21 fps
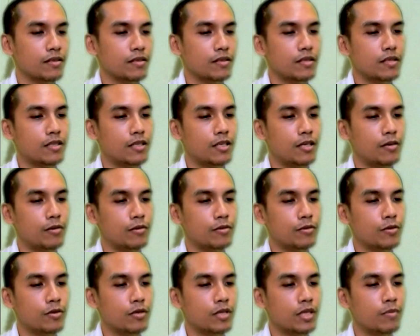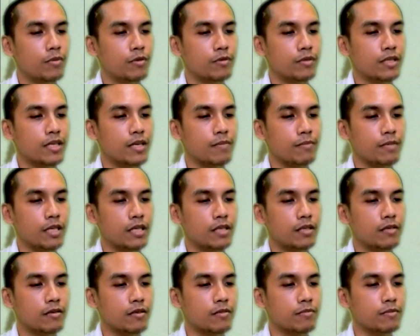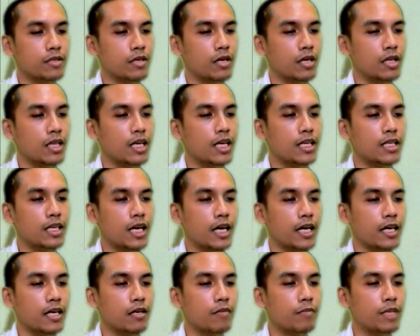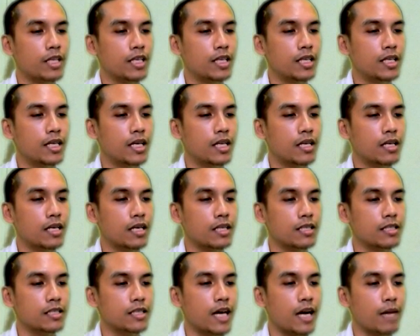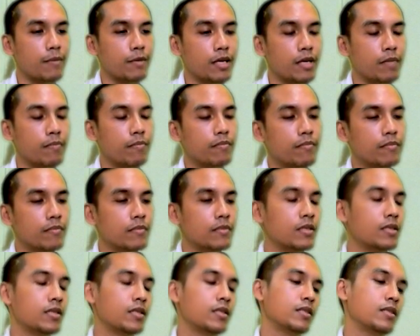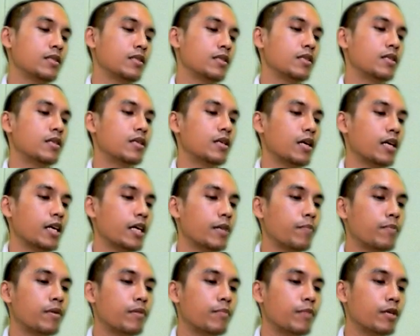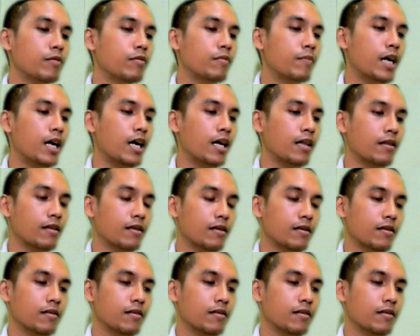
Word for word: ก็เดี๋ยวช่วงนี้ผมจะทำคลิปเกี่ยวกับสอนลายไทยเข้ามาเรื่อยๆแล้วกันแซมกับเอ่อคลิปพระเมรุมาตร